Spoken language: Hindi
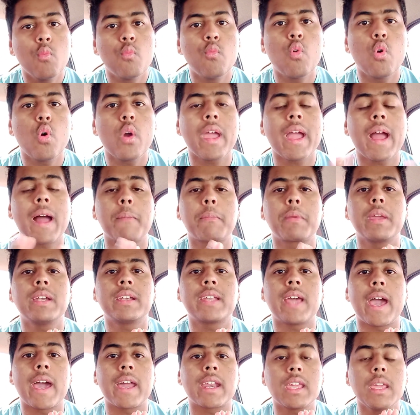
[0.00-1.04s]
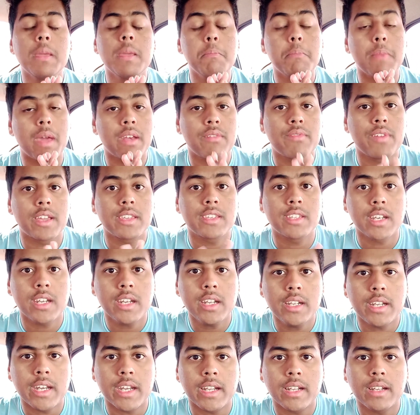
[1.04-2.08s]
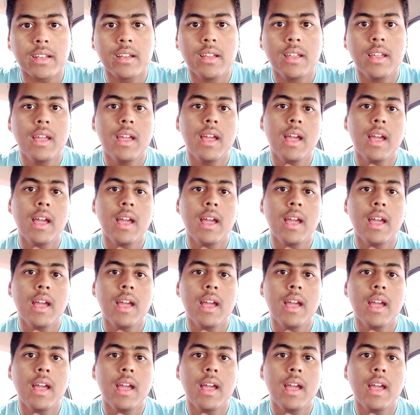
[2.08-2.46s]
वो है आपके टायर की मैन्युफैक्चरिंग डेट